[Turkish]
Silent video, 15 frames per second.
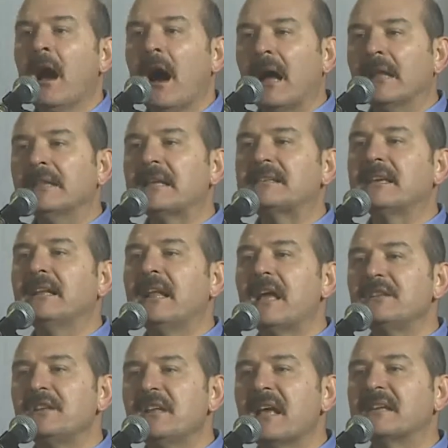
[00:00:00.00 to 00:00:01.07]

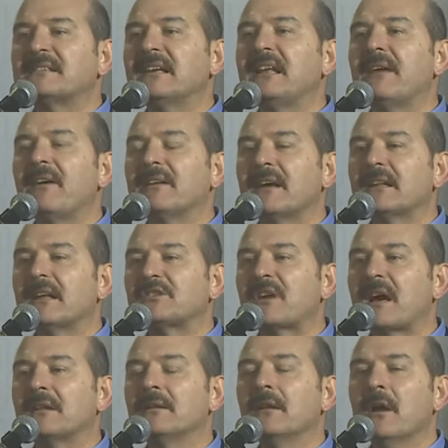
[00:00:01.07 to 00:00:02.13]
annesiyle, ninesiyle
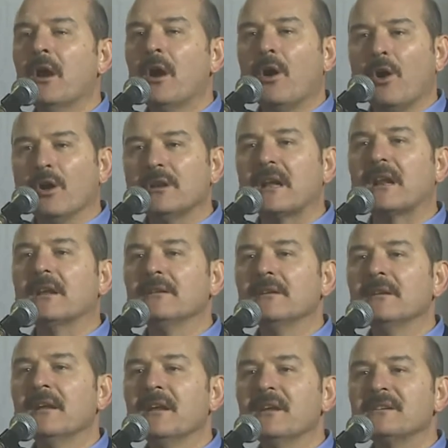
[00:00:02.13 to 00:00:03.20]
vedalaşan onların
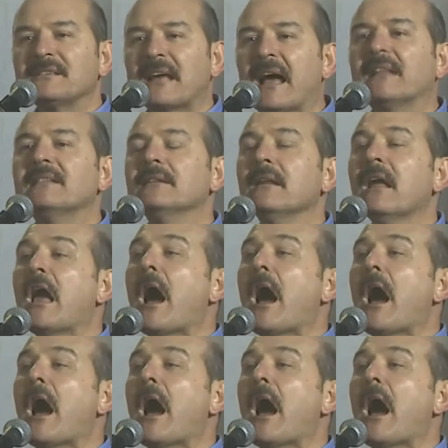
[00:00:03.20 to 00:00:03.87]
sen